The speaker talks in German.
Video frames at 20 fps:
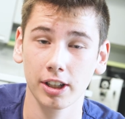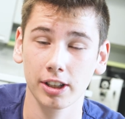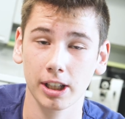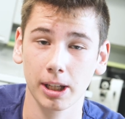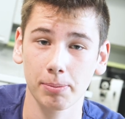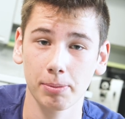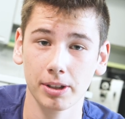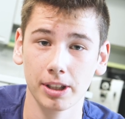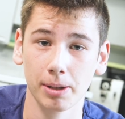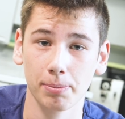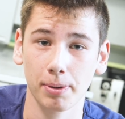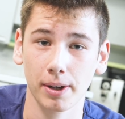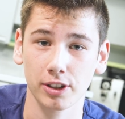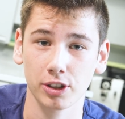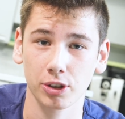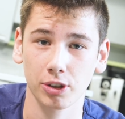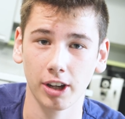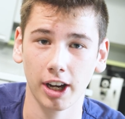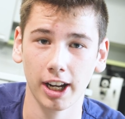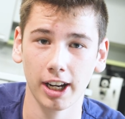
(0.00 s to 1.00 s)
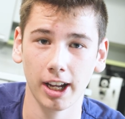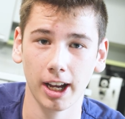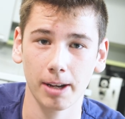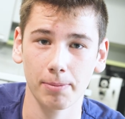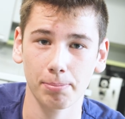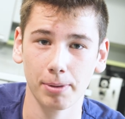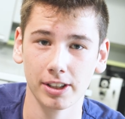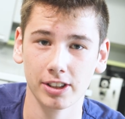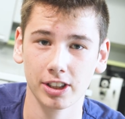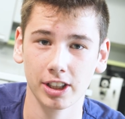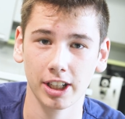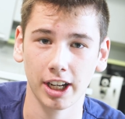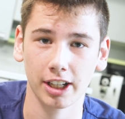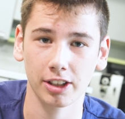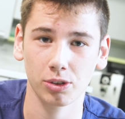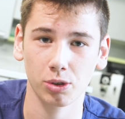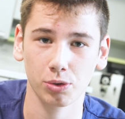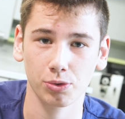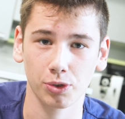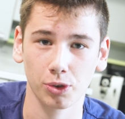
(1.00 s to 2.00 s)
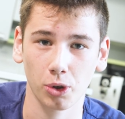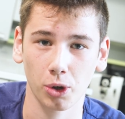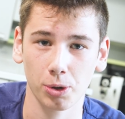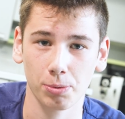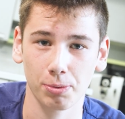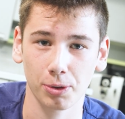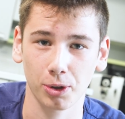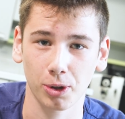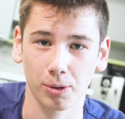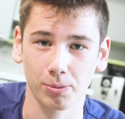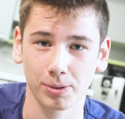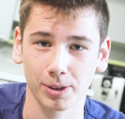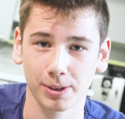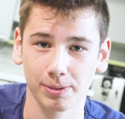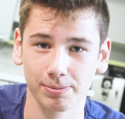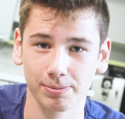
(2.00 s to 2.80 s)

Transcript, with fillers: damit der Personaler einen besseren Eindruck von euch bekommt.